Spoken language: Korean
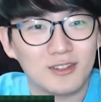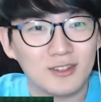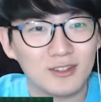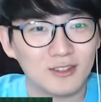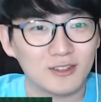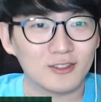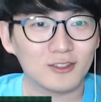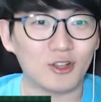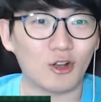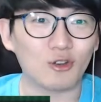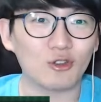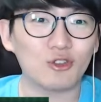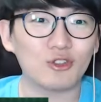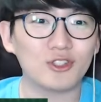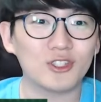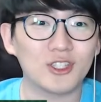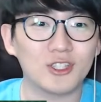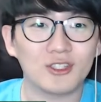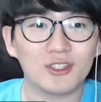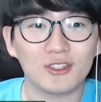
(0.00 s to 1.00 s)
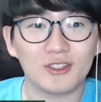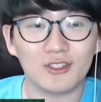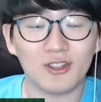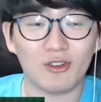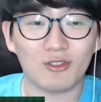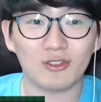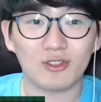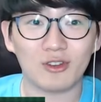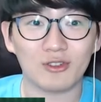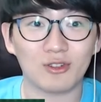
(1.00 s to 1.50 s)
정규 시즌
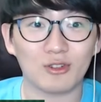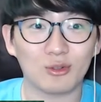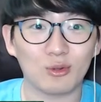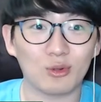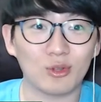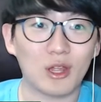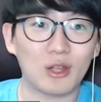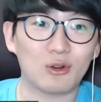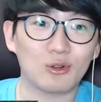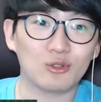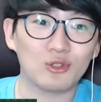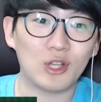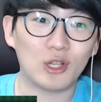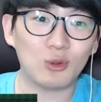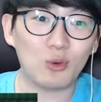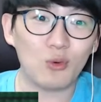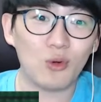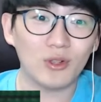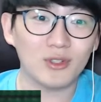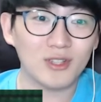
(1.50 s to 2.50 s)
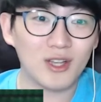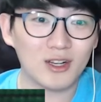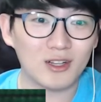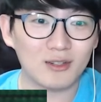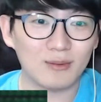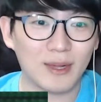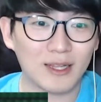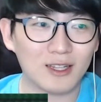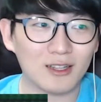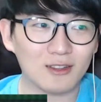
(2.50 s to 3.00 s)
성적을 토대로 최동원상을
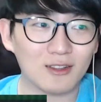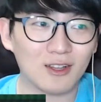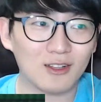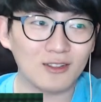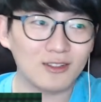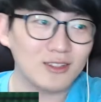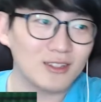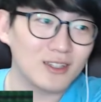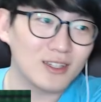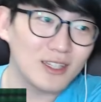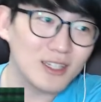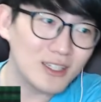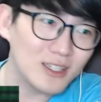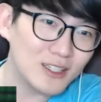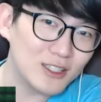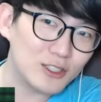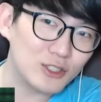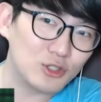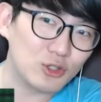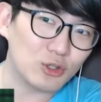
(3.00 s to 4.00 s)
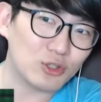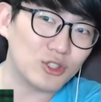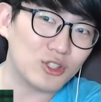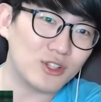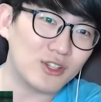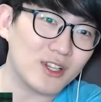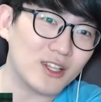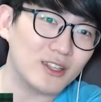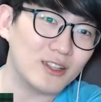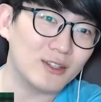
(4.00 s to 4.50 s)
받았던 조시
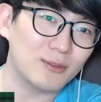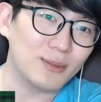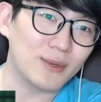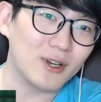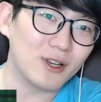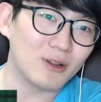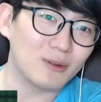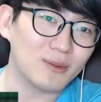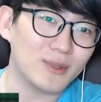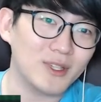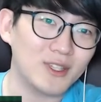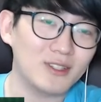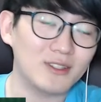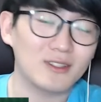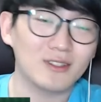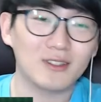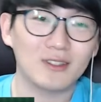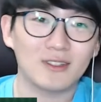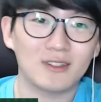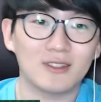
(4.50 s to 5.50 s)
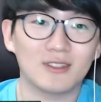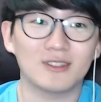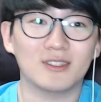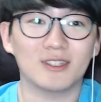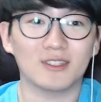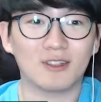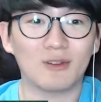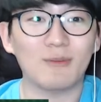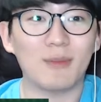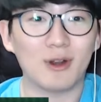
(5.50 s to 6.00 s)
린드블럼이 이제
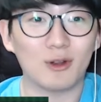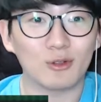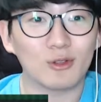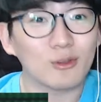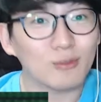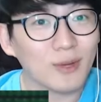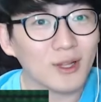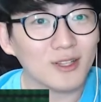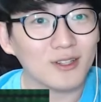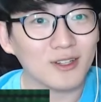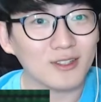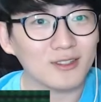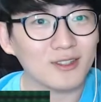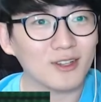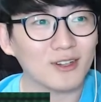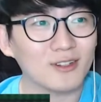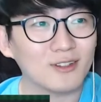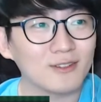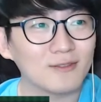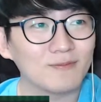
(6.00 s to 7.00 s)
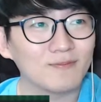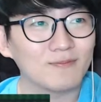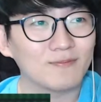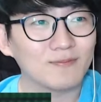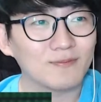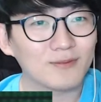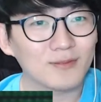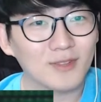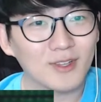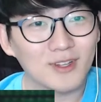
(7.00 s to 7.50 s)
선발로 등판을 했어요.
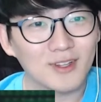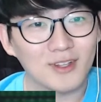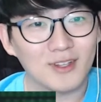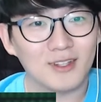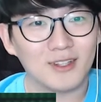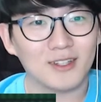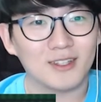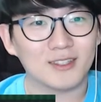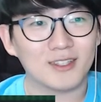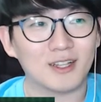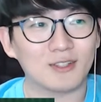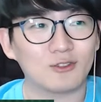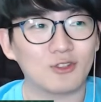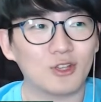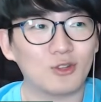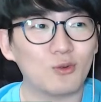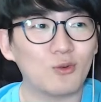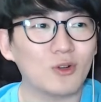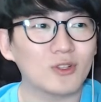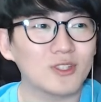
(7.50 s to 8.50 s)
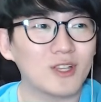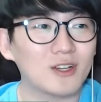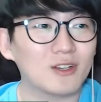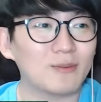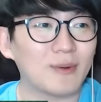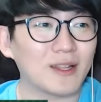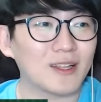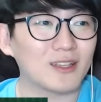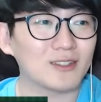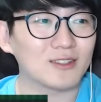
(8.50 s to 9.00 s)
자, 최동원상을
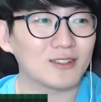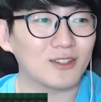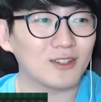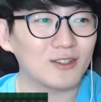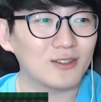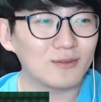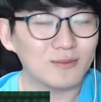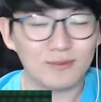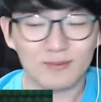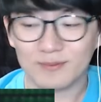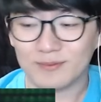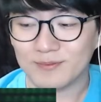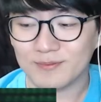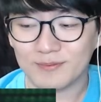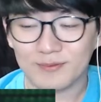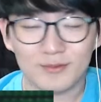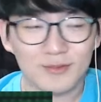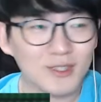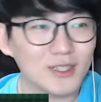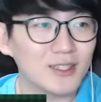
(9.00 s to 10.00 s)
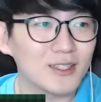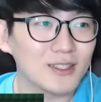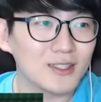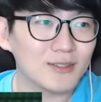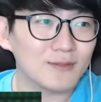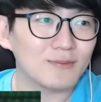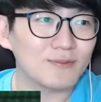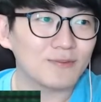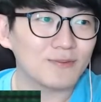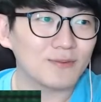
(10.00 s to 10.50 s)
받았어. 음,